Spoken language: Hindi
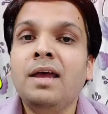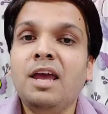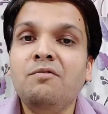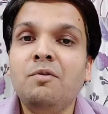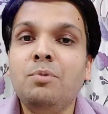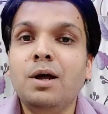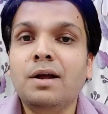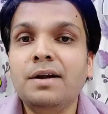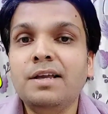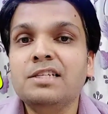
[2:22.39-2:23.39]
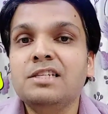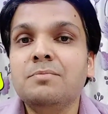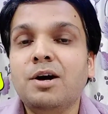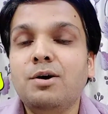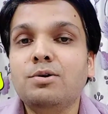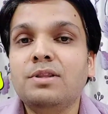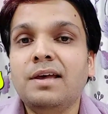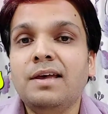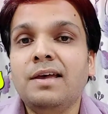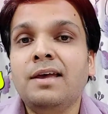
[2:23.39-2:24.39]
एवं भुलक्कड़ किस्म का होता
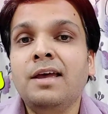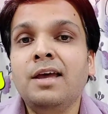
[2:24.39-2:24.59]
है